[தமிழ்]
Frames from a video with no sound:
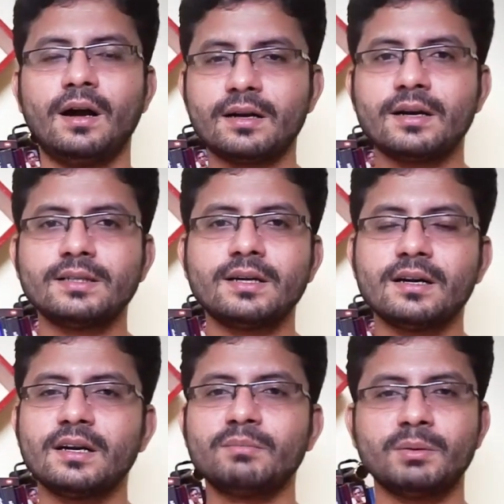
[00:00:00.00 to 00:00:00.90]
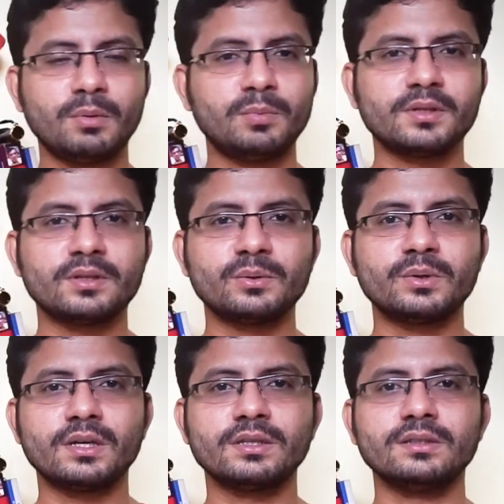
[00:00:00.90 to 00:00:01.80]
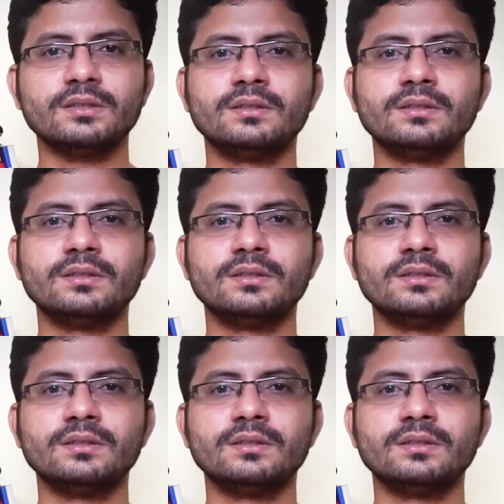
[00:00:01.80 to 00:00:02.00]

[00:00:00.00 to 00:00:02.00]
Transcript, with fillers: ஆனால் அதுக்காக நம்ம இப்போ பிறந்திருக்கக்கூடாது